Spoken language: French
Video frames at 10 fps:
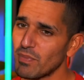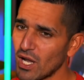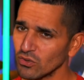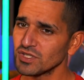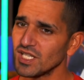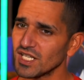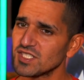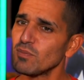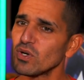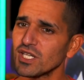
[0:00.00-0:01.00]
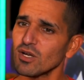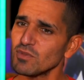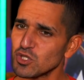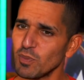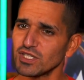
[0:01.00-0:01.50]
Par contre, il est resté bloqué comme
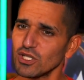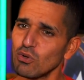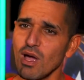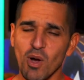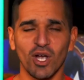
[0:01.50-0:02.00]
les supporters de l'OM en